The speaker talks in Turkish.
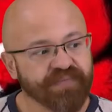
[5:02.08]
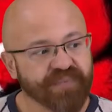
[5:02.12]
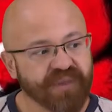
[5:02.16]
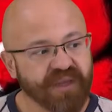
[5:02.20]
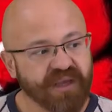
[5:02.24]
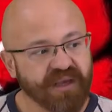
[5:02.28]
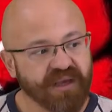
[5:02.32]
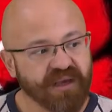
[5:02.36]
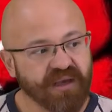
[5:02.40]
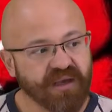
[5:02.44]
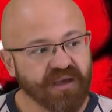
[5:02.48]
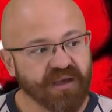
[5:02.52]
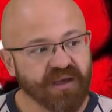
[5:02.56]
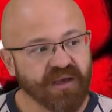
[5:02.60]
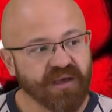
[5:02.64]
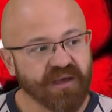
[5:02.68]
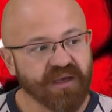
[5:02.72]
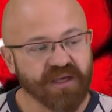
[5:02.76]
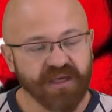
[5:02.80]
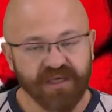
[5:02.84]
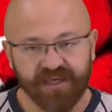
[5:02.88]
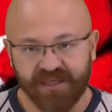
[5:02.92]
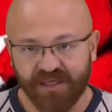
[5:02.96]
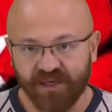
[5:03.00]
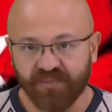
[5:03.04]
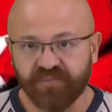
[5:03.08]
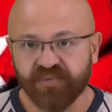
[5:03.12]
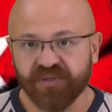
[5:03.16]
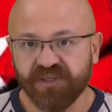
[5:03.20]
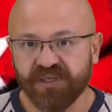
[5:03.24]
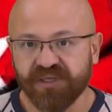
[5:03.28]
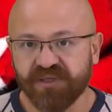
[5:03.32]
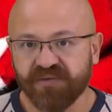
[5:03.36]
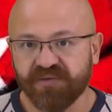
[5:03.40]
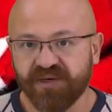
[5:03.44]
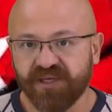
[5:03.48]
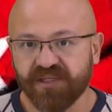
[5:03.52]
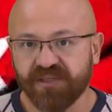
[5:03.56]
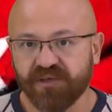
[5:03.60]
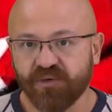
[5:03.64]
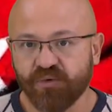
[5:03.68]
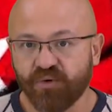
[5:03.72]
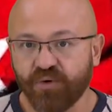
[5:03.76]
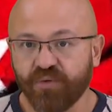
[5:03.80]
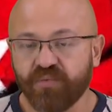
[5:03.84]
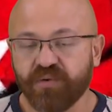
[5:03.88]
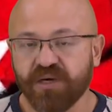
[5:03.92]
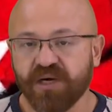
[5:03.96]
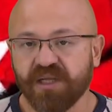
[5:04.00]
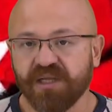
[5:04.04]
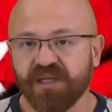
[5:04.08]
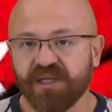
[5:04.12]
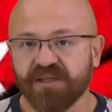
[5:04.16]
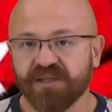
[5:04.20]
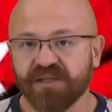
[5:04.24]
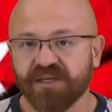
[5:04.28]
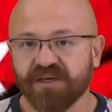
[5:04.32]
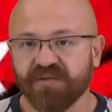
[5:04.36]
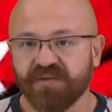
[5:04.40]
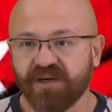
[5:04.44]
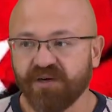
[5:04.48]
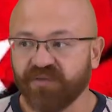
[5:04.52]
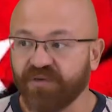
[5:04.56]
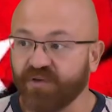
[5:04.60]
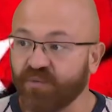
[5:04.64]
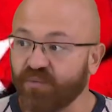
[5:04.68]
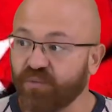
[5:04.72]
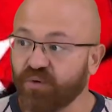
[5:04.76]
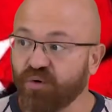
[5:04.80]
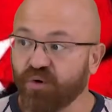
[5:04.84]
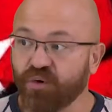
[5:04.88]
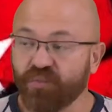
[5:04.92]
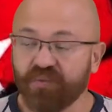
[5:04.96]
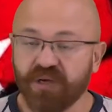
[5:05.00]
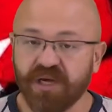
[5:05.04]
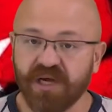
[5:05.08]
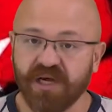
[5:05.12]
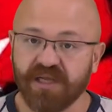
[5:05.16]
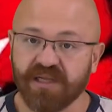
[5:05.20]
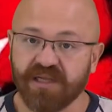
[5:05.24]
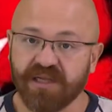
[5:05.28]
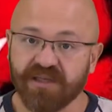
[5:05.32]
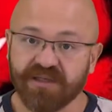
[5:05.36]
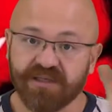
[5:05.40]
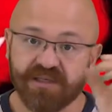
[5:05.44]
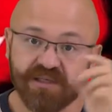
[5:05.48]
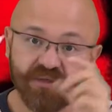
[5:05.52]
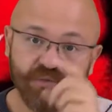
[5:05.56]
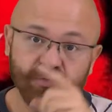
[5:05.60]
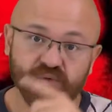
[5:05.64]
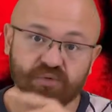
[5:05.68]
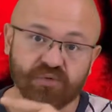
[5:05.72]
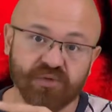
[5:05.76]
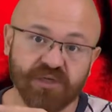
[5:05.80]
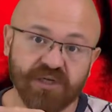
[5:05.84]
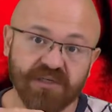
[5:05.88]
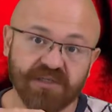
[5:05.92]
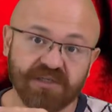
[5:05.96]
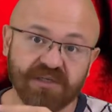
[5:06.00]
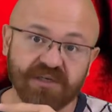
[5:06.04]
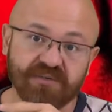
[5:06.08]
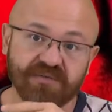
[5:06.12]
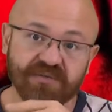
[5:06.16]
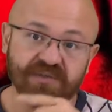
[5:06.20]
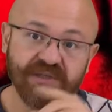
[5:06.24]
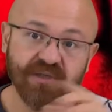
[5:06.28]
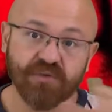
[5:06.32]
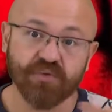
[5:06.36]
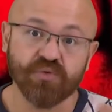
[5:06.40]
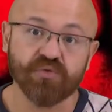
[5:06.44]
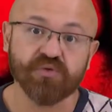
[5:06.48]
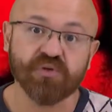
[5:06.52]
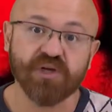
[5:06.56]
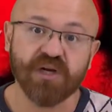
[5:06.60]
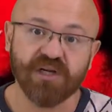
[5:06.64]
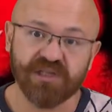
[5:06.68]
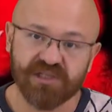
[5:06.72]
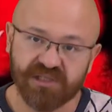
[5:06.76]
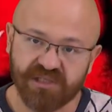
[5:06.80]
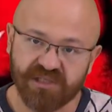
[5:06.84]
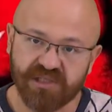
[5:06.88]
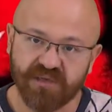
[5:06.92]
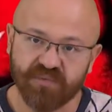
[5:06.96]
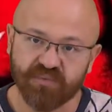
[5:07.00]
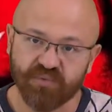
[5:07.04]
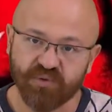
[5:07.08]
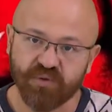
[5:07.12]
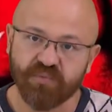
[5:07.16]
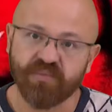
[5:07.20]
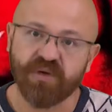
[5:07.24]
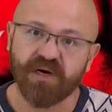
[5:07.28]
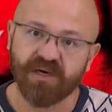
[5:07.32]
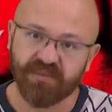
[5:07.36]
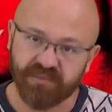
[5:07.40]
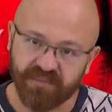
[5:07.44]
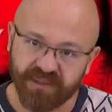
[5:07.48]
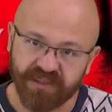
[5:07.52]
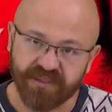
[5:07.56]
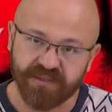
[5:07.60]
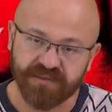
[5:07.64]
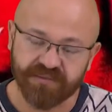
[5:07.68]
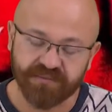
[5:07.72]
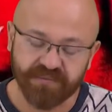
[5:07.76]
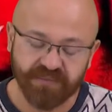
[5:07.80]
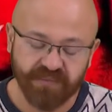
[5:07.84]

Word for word: e, yapıları var, lobi alanları var ve bu lobi alanları Ruslar tarafından hoş karşılanmıyor. Bakmayın.